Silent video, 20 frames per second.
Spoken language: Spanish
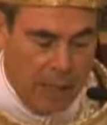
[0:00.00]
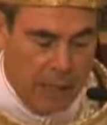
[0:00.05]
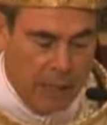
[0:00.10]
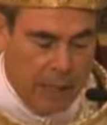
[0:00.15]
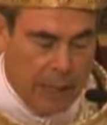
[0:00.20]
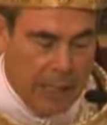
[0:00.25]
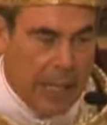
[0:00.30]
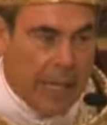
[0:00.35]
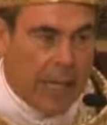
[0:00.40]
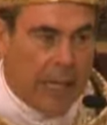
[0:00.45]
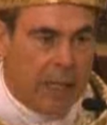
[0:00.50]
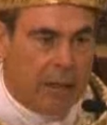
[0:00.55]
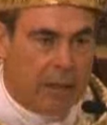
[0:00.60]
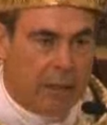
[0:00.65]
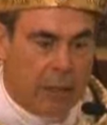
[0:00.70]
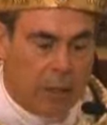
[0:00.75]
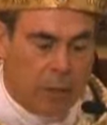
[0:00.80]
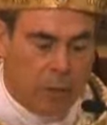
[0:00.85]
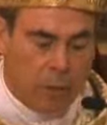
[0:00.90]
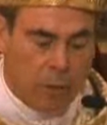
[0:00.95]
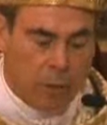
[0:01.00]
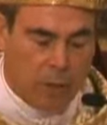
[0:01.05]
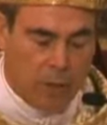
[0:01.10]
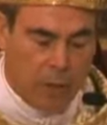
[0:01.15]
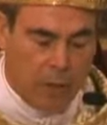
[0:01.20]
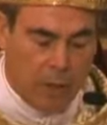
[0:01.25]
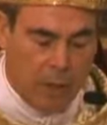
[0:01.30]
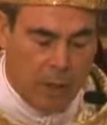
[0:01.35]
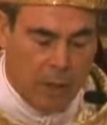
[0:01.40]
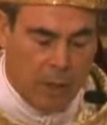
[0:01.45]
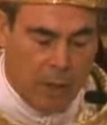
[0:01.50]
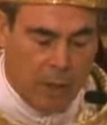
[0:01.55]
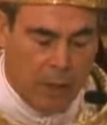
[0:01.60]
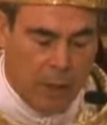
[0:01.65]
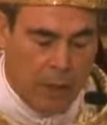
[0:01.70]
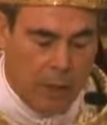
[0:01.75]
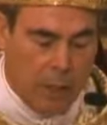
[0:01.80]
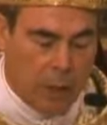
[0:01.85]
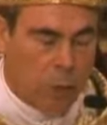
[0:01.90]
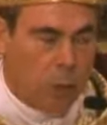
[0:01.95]
Creer en Dios
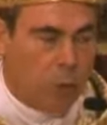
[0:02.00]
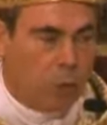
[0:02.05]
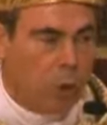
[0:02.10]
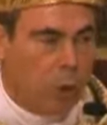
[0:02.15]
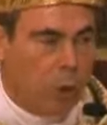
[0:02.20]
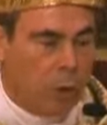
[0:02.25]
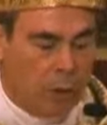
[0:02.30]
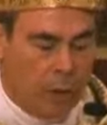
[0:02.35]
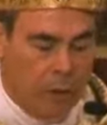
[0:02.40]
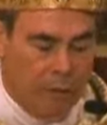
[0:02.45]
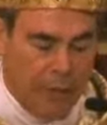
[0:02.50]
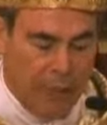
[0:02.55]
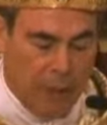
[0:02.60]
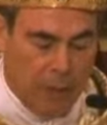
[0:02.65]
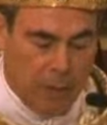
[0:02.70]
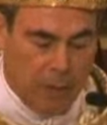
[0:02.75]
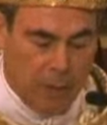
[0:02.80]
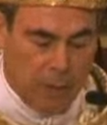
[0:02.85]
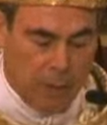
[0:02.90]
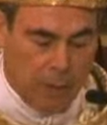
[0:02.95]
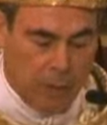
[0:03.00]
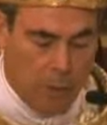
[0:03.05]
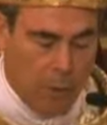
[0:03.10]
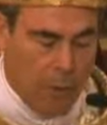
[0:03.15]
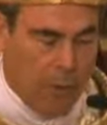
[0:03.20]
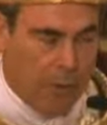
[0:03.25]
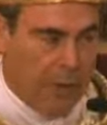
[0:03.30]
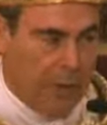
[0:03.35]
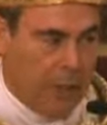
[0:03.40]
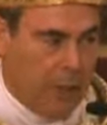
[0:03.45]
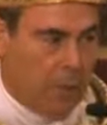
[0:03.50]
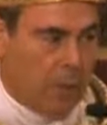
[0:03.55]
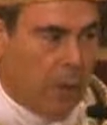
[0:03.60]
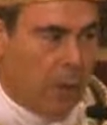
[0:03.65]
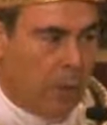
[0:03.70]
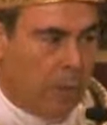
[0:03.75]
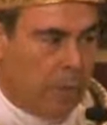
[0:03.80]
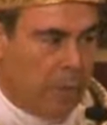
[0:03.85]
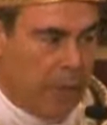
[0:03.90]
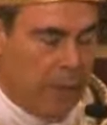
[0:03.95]
es un don divino concedido
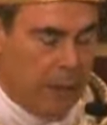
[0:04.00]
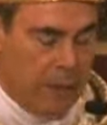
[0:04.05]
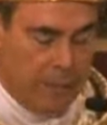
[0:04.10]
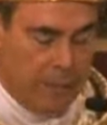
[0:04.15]
al hombre.